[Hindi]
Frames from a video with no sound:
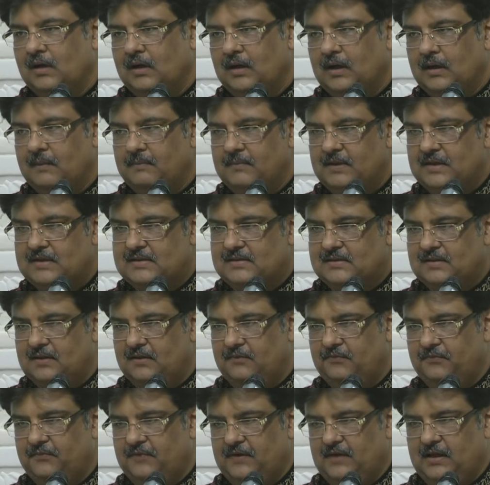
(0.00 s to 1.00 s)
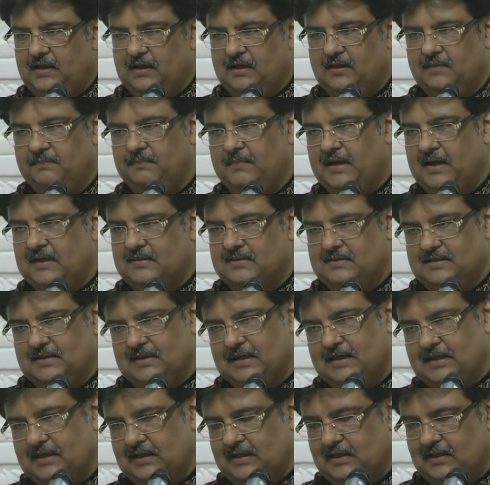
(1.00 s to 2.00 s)
हमें सिर्फ एक बात
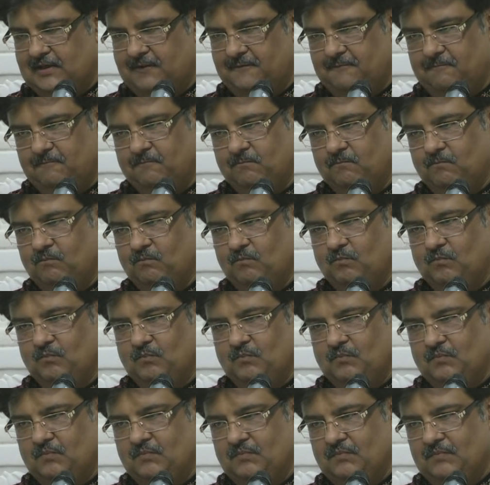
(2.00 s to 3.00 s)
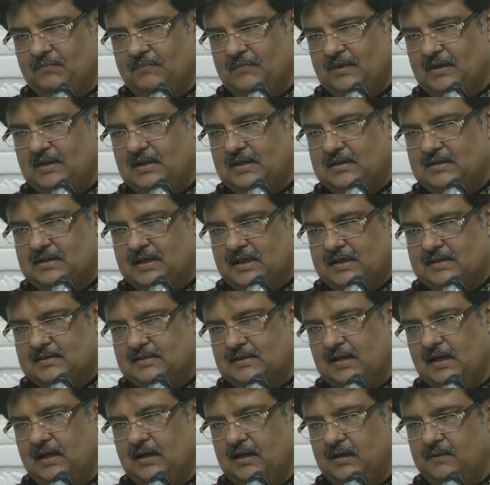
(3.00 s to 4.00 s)
चाहिए कि
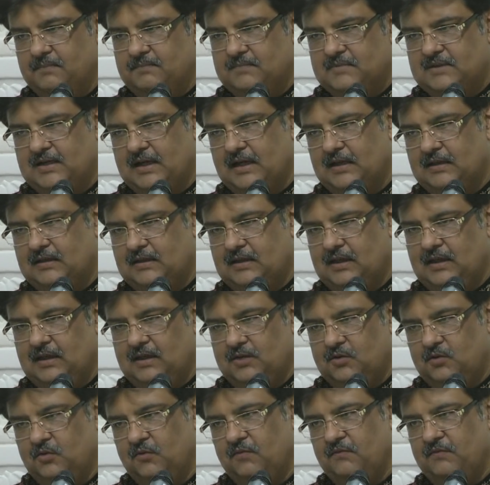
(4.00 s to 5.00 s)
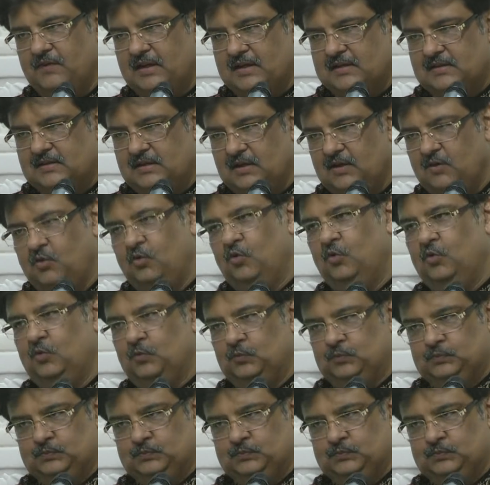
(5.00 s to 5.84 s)
जैसा हम चाहते हैं तुम वैसे हो